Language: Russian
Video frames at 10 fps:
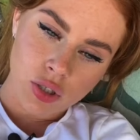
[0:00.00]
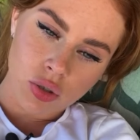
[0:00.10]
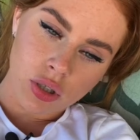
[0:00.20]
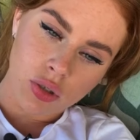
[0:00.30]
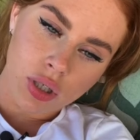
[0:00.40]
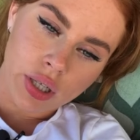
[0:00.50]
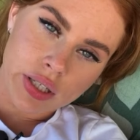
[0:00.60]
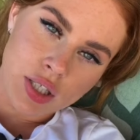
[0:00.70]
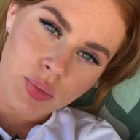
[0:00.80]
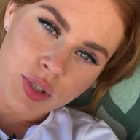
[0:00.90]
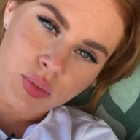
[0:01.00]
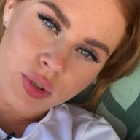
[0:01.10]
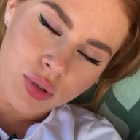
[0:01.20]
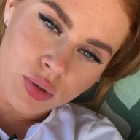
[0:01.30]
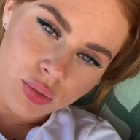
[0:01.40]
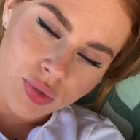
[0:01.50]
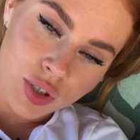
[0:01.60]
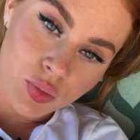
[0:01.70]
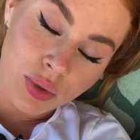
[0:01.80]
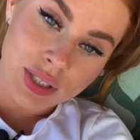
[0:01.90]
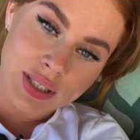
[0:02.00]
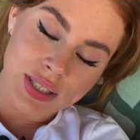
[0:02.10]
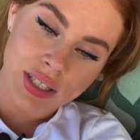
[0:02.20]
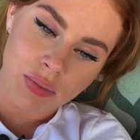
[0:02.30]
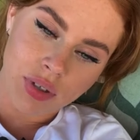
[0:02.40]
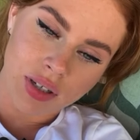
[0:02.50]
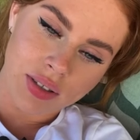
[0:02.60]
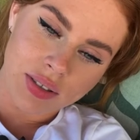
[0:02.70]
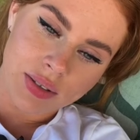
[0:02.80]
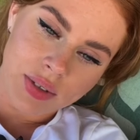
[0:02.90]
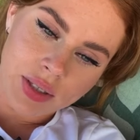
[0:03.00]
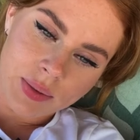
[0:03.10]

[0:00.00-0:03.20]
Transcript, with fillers: Красотка только ради себя смотрю Дом 2. Спасибо.